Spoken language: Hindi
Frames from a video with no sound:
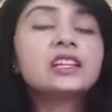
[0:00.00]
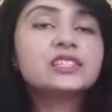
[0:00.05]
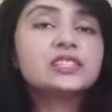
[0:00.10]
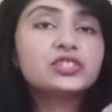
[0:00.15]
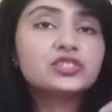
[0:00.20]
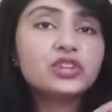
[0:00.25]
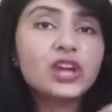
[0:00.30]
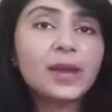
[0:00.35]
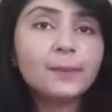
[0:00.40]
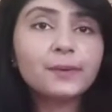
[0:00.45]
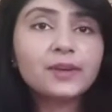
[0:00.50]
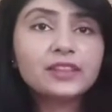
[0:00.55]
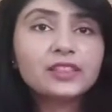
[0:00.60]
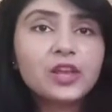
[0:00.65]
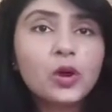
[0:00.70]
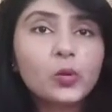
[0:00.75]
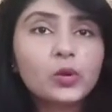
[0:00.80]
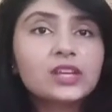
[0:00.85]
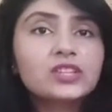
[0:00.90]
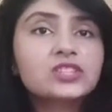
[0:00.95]
स्ट्रैप कितना
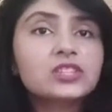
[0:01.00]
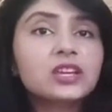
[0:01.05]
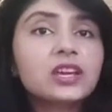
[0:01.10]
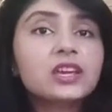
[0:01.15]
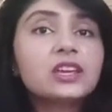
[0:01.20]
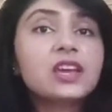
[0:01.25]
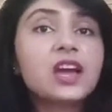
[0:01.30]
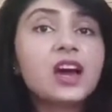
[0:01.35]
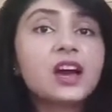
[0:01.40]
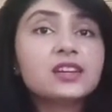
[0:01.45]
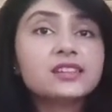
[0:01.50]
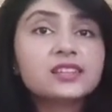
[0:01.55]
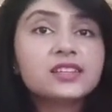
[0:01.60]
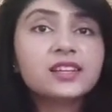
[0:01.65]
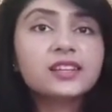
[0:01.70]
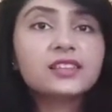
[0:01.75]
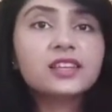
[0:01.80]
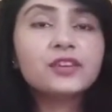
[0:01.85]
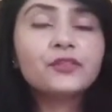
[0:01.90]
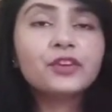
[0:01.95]
होना चाहिए यहाँ से
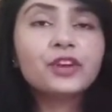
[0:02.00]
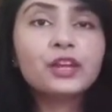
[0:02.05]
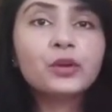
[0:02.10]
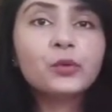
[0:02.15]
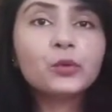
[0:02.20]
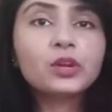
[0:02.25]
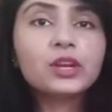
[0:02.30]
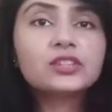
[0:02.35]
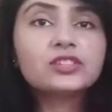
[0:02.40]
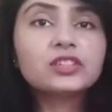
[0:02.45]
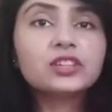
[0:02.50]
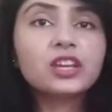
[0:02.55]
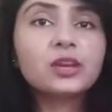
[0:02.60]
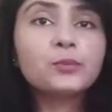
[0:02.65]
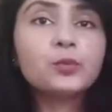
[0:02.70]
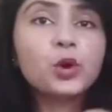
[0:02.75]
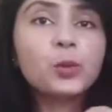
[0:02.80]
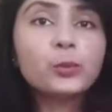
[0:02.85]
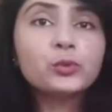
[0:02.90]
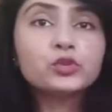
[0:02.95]
कितना फिटिंग होना चाहिए
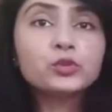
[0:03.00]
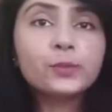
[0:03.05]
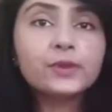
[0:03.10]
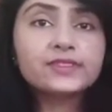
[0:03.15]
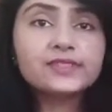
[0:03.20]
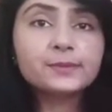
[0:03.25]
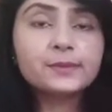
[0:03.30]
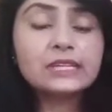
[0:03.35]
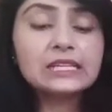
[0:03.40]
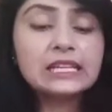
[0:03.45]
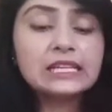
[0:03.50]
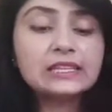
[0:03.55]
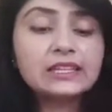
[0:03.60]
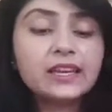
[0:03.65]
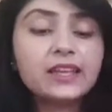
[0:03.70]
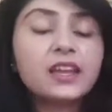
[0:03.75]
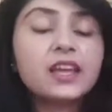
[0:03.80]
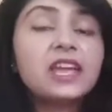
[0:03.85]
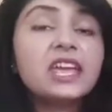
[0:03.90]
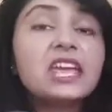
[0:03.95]
प्रॉपर जो मेजरमेंट लेते
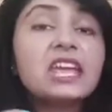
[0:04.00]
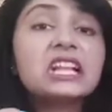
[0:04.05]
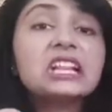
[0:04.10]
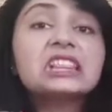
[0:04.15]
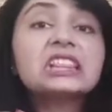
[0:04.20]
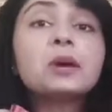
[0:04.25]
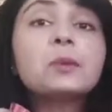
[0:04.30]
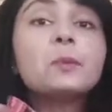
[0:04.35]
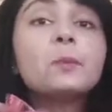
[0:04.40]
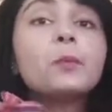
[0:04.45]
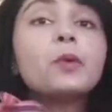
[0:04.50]
हैं ना एकदम